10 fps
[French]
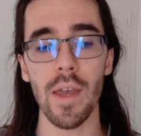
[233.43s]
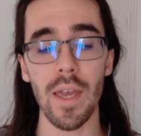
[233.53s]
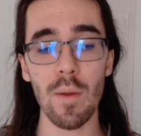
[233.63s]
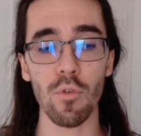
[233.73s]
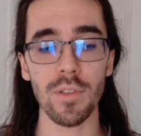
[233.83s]

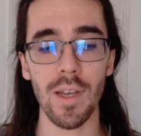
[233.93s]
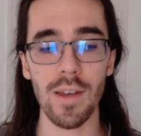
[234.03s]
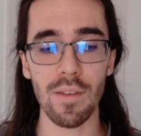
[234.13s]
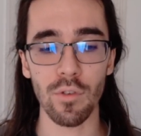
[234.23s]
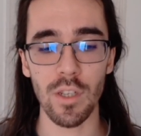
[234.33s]
Et pour ça,
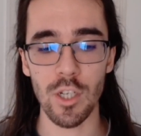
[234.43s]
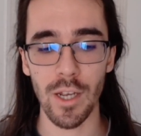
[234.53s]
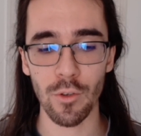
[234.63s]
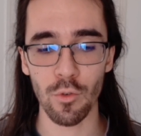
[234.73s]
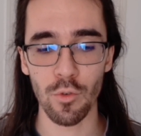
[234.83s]
il faut déjà
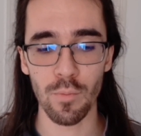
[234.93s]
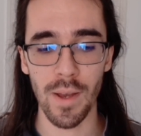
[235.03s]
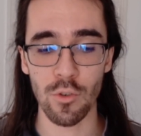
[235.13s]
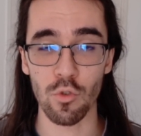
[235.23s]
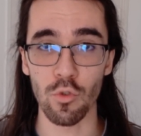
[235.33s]
que bah,
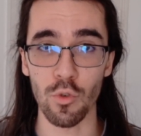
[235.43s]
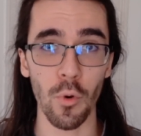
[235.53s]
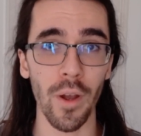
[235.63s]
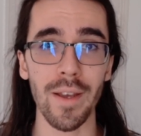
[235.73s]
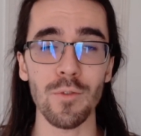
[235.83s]
je, je,
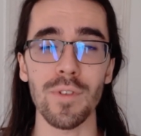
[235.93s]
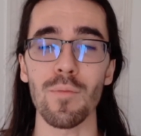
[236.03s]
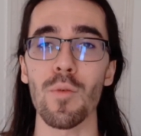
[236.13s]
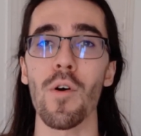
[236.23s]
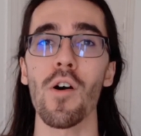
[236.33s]
progresse tout
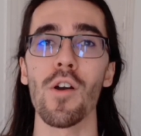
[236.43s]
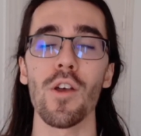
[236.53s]
simplement.